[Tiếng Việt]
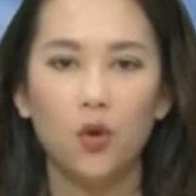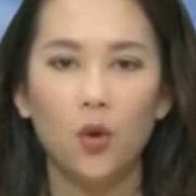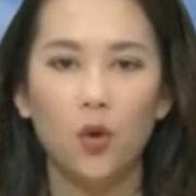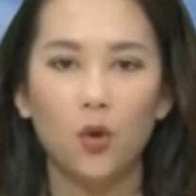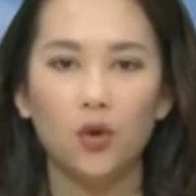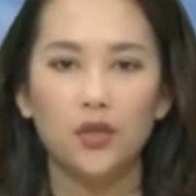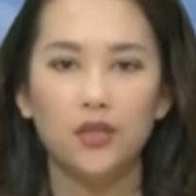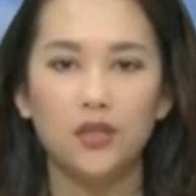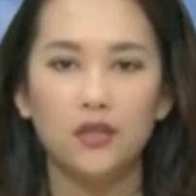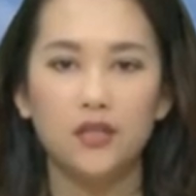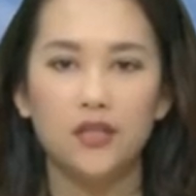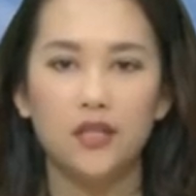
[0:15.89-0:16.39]
khổ
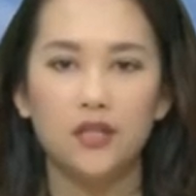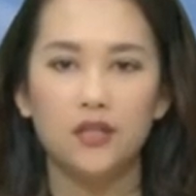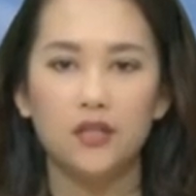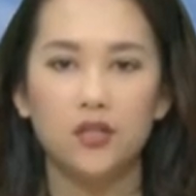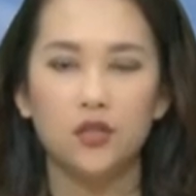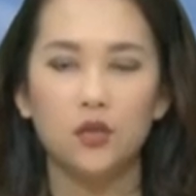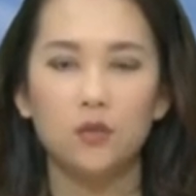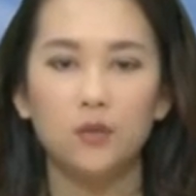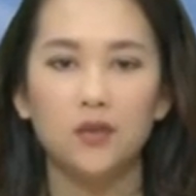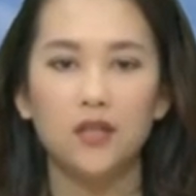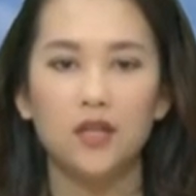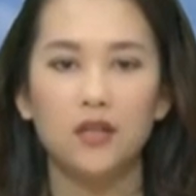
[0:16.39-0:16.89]
chương trình
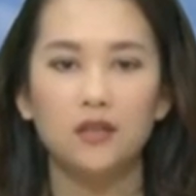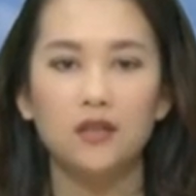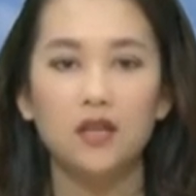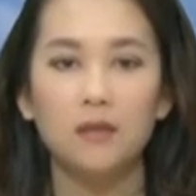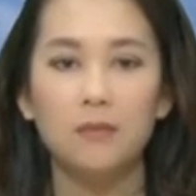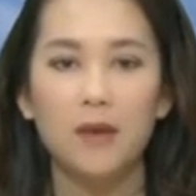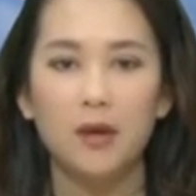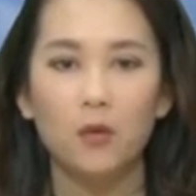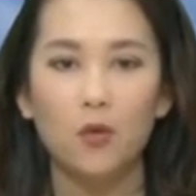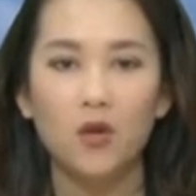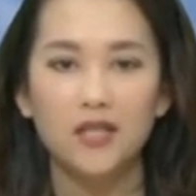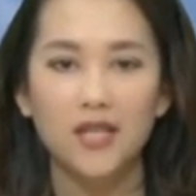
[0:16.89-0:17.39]
xúc tiến thương
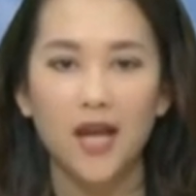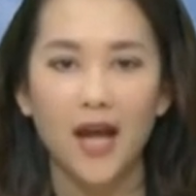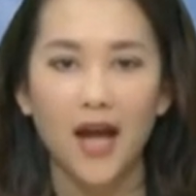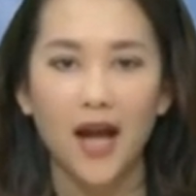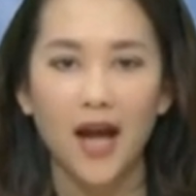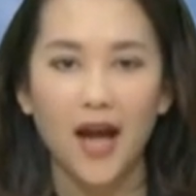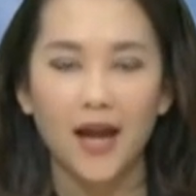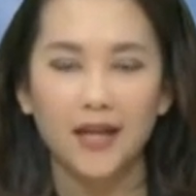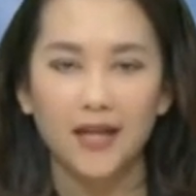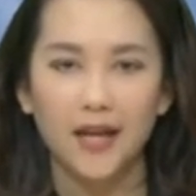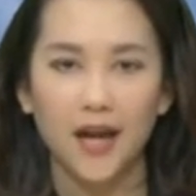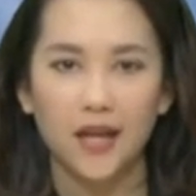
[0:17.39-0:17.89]
mại quốc gia
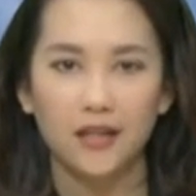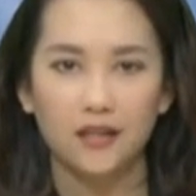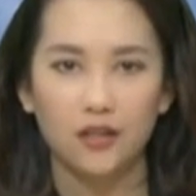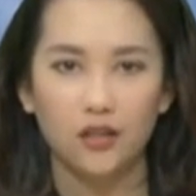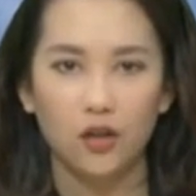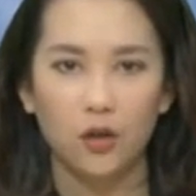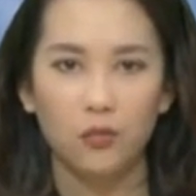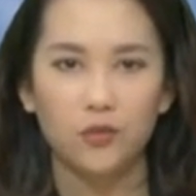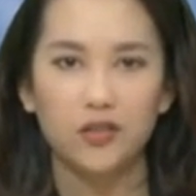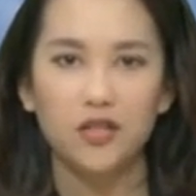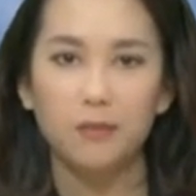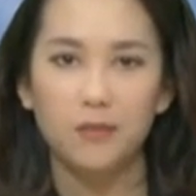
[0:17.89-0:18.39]

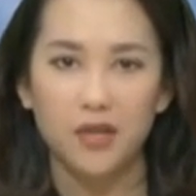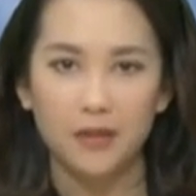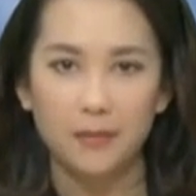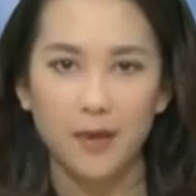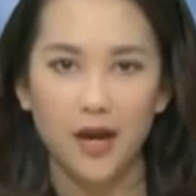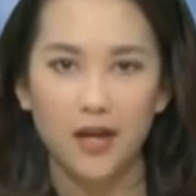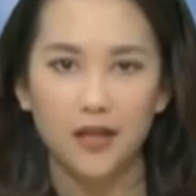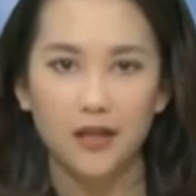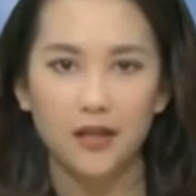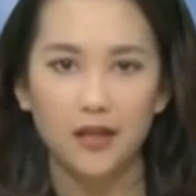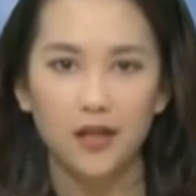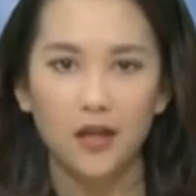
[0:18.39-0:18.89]

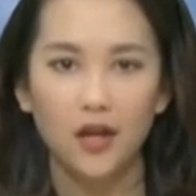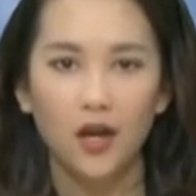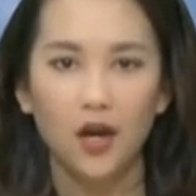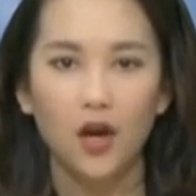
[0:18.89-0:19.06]
2017.